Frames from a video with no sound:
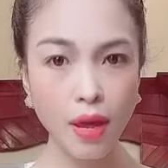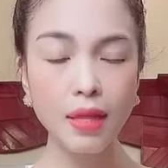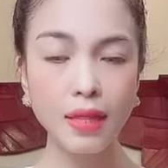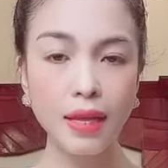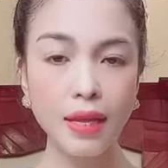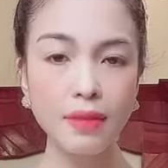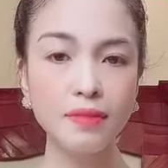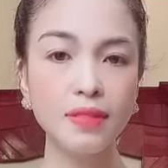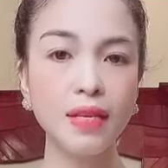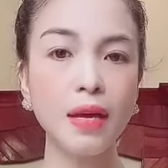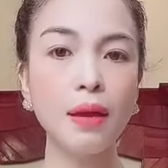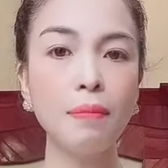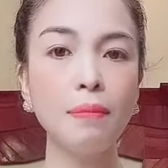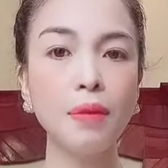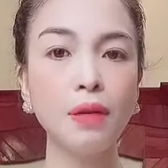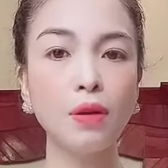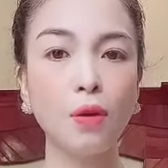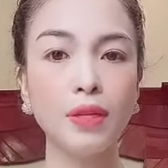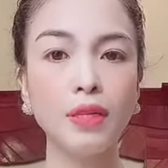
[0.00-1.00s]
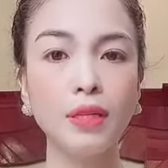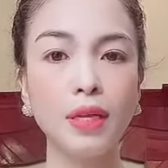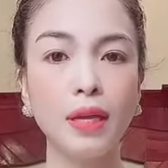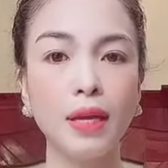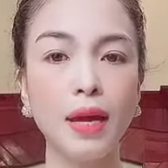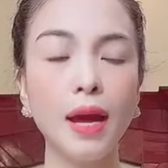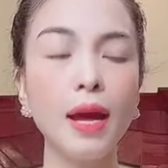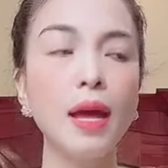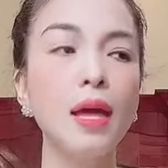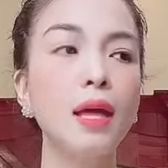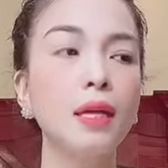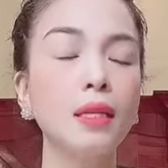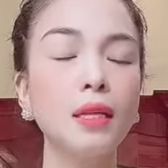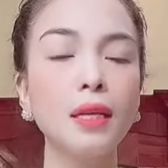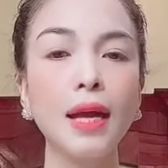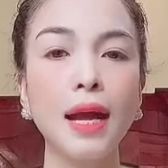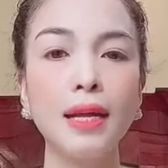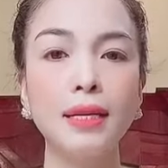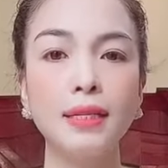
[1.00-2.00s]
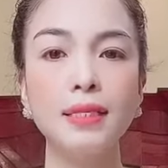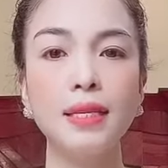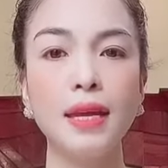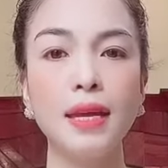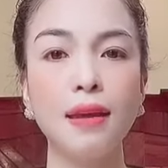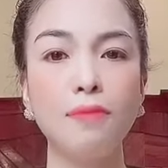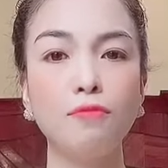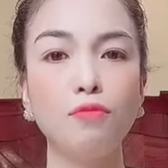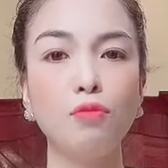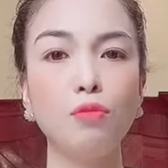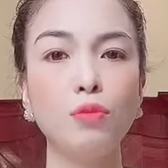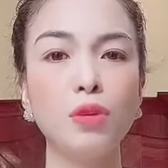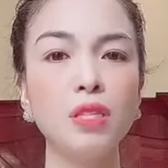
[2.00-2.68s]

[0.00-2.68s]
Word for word: tại sao em Hương nói như thế ạ tất cả những chị em phụ